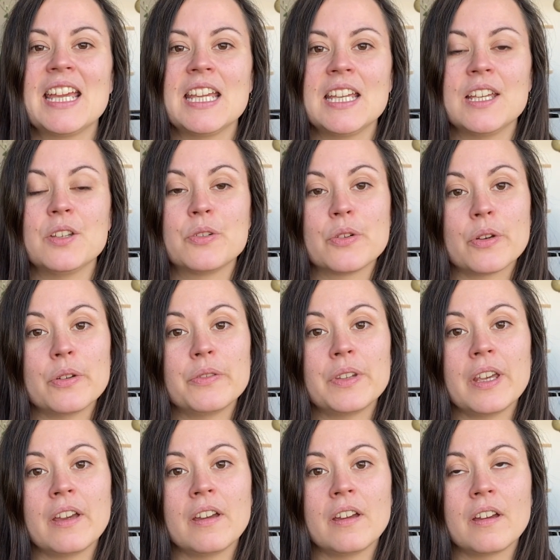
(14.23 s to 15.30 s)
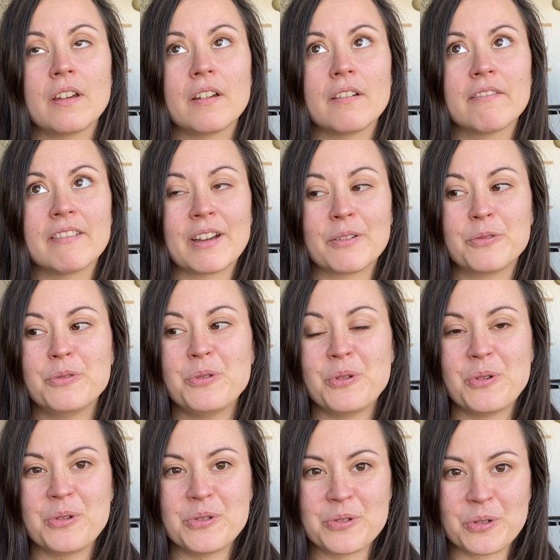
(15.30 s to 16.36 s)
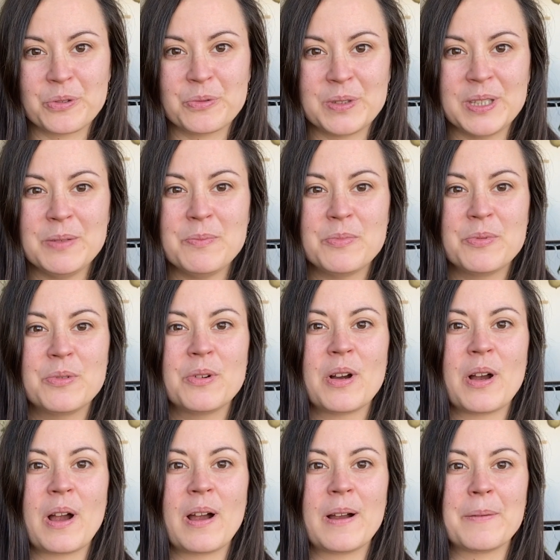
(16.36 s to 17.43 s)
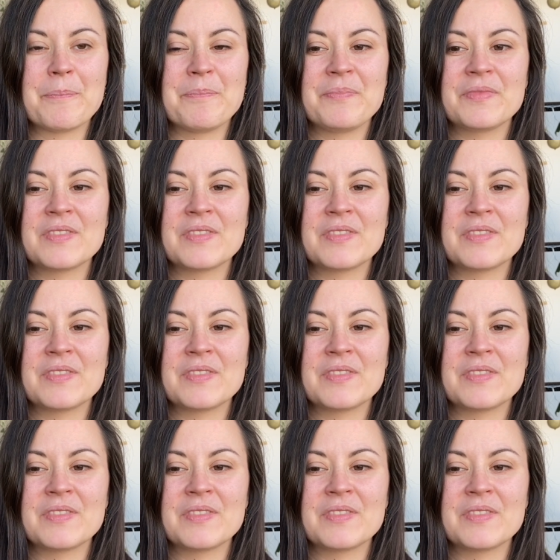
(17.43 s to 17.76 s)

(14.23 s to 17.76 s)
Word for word: Et je reviens vers vous aujourd'hui pour une